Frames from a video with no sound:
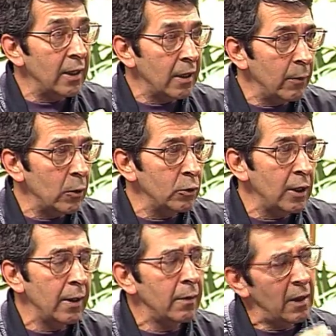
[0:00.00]
गड़बड़ हो
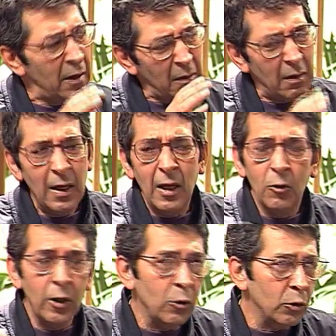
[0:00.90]
जाए कई
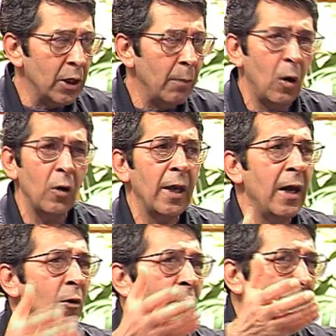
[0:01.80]
कोई कुत्ता भोंक गया
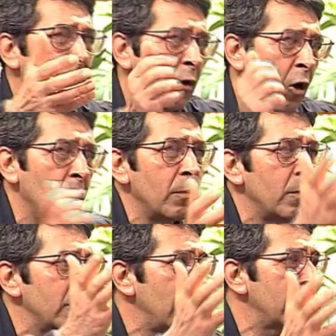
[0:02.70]
कोई हॉर्न
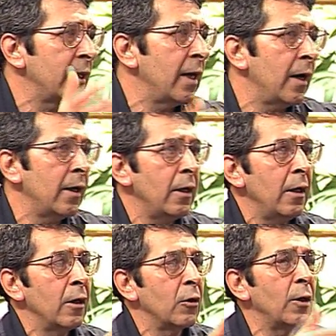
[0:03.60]
बजा दिया
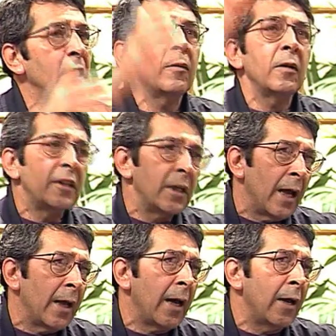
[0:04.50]
कोई
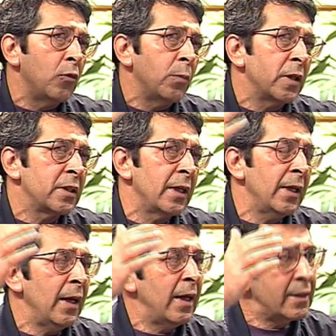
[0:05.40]
चिल्ला रहा है ऊपर से
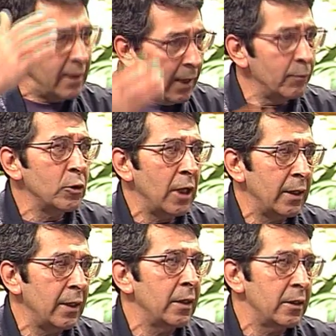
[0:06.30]
ऐसे आप तो
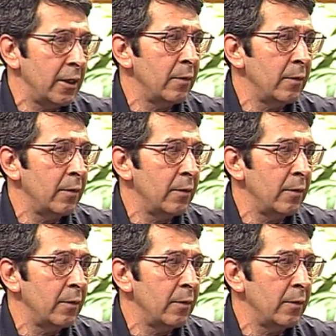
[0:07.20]
जानते हैं शहर